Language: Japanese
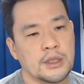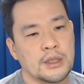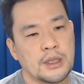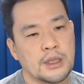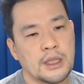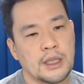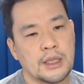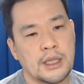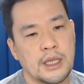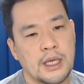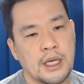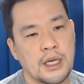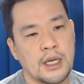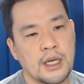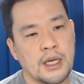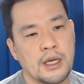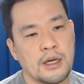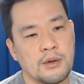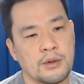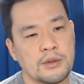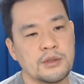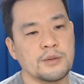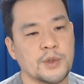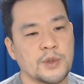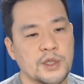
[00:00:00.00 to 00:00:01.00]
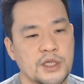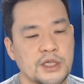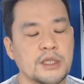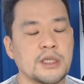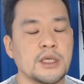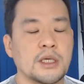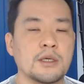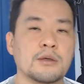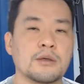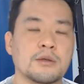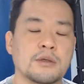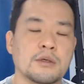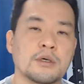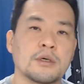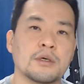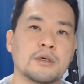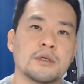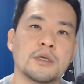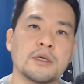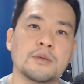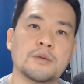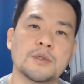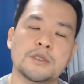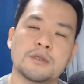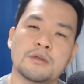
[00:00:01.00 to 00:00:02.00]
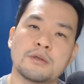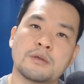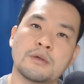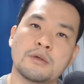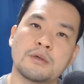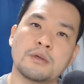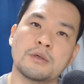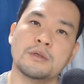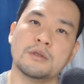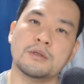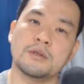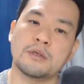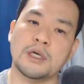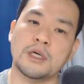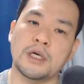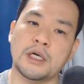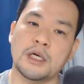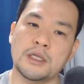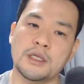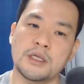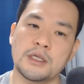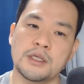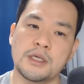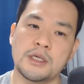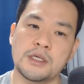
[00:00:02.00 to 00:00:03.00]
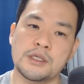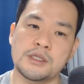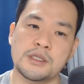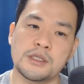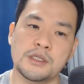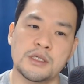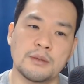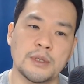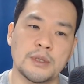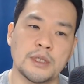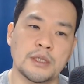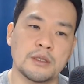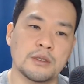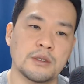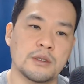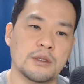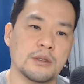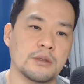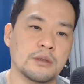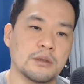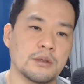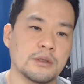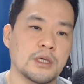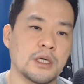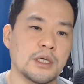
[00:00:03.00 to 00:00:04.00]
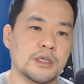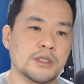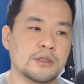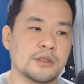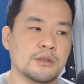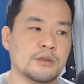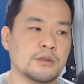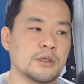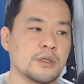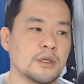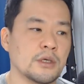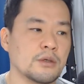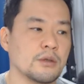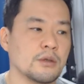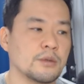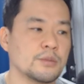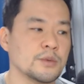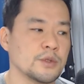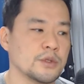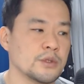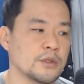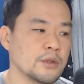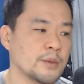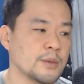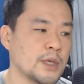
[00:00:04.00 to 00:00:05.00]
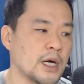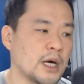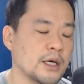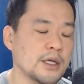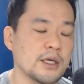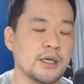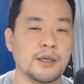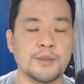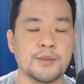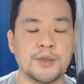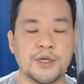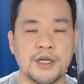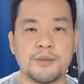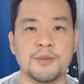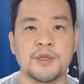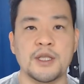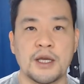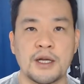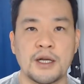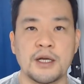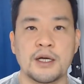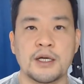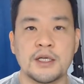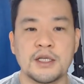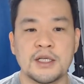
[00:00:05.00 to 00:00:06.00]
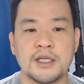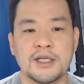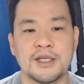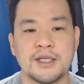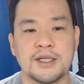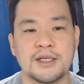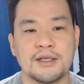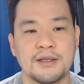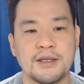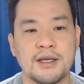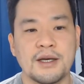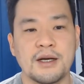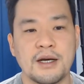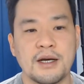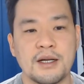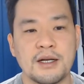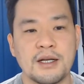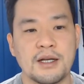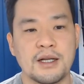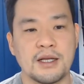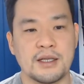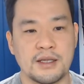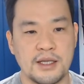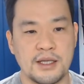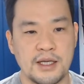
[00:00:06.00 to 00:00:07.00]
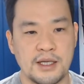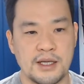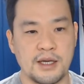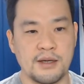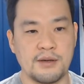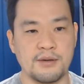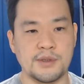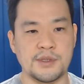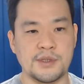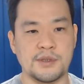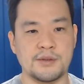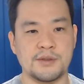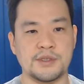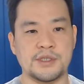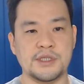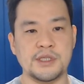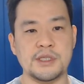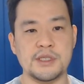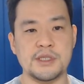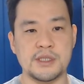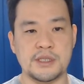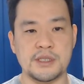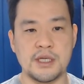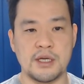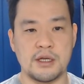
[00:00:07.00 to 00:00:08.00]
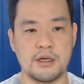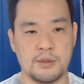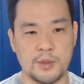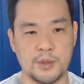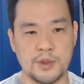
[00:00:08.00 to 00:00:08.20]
で、ロックも聴いていいよと。でもそのロックの中にイエス様っていう歌詞を入れ込むっていうのもありかもね、みたいな。で、彼らって結局その人生の目